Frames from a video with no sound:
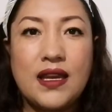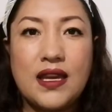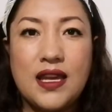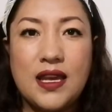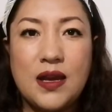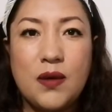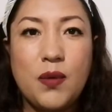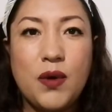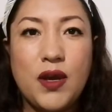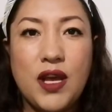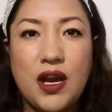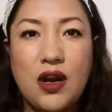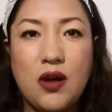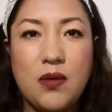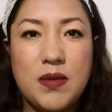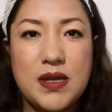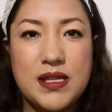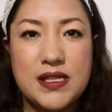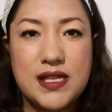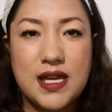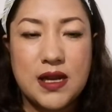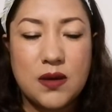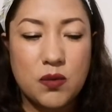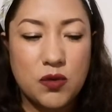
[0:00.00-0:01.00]
Y voy a
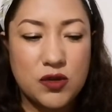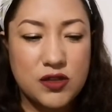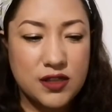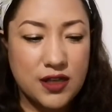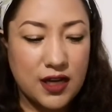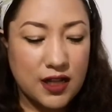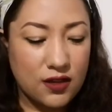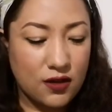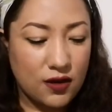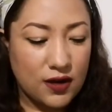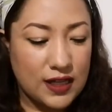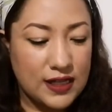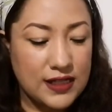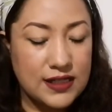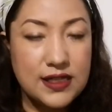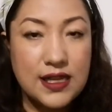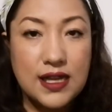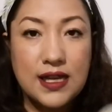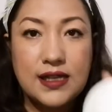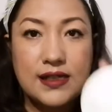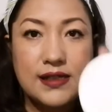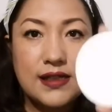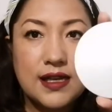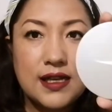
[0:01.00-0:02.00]
comenzar mostrándoles
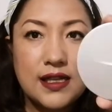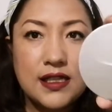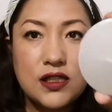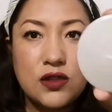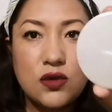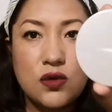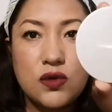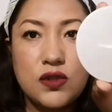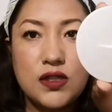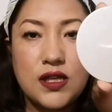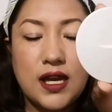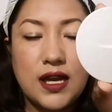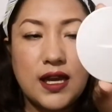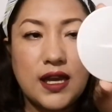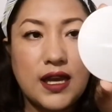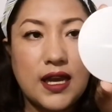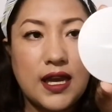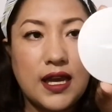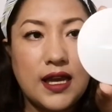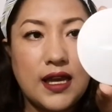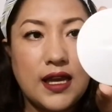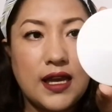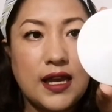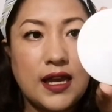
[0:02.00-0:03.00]
este estuche
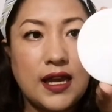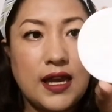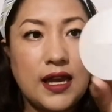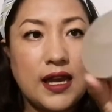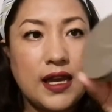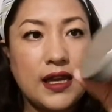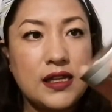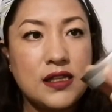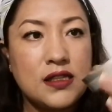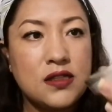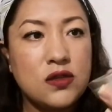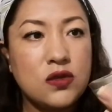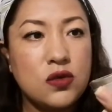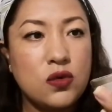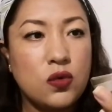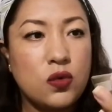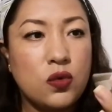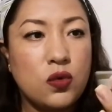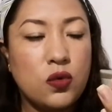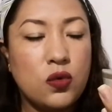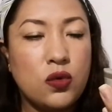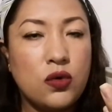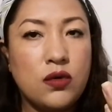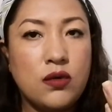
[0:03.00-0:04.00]
que es
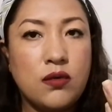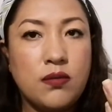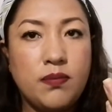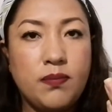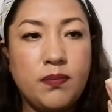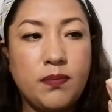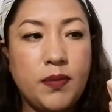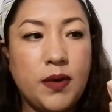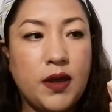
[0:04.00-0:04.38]
un